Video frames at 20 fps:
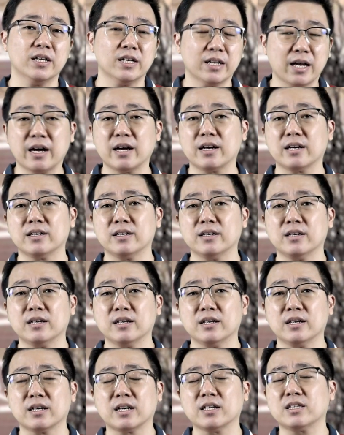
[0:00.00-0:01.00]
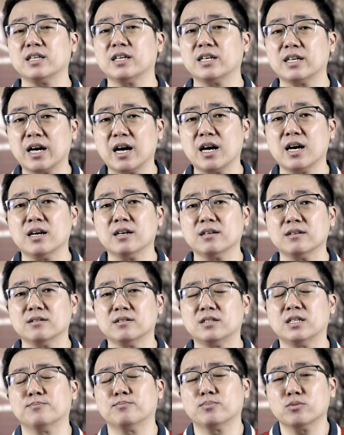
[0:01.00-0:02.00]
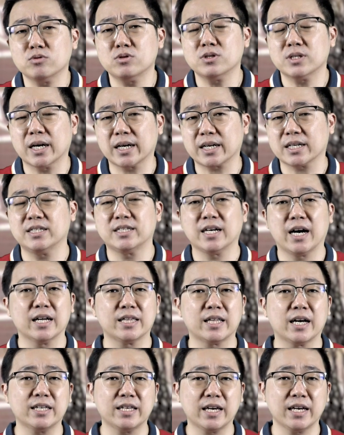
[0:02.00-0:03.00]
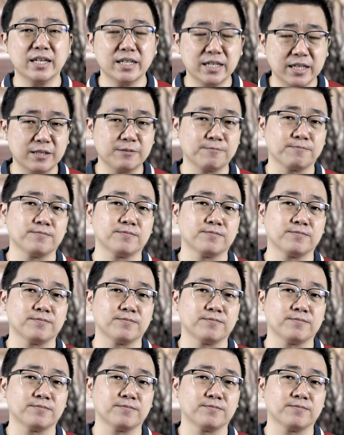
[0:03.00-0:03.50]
Nah, ketika di puncak kejahatannya ini